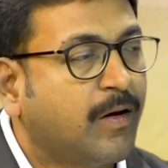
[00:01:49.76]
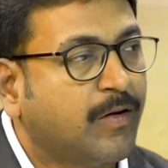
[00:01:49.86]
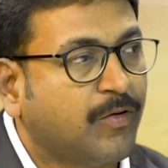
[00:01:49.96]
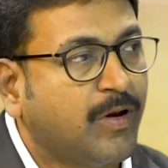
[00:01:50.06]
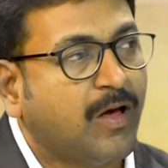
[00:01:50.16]

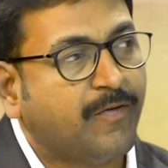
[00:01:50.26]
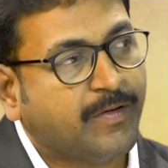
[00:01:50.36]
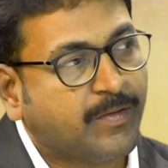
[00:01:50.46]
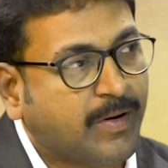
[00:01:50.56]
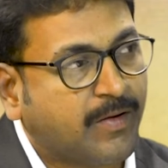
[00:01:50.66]
తొలి
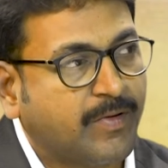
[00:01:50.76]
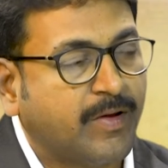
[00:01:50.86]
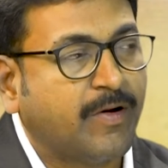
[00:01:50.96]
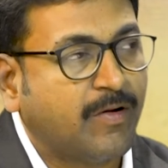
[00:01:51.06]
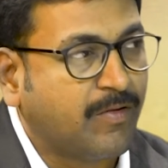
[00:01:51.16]
ఆఫీస్ మనకు
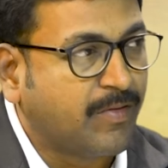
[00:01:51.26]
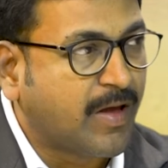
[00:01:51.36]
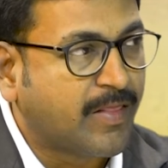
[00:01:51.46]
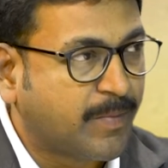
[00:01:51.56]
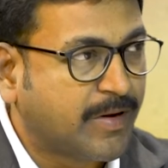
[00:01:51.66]
విజయవాడలోనే ఉంది
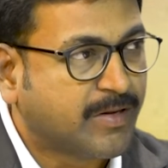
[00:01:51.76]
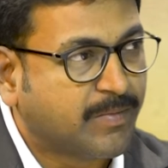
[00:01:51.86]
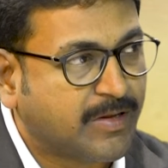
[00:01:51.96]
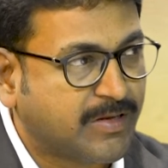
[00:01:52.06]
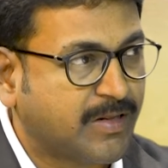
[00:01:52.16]
ఆంధ్రప్రదేశ్
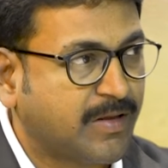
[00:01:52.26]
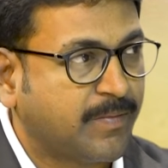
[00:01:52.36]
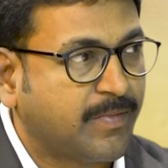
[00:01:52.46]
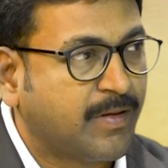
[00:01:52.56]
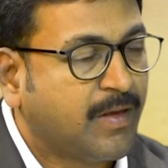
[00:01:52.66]
సంబంధించి అయితే
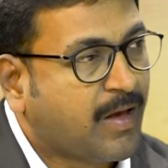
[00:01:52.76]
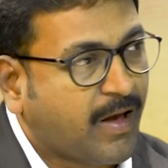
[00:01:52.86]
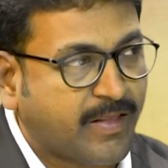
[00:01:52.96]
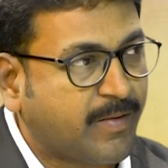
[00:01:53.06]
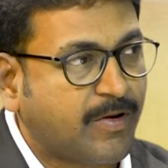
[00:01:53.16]

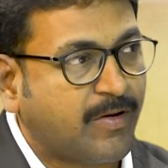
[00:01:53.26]
హైదరాబాద్లో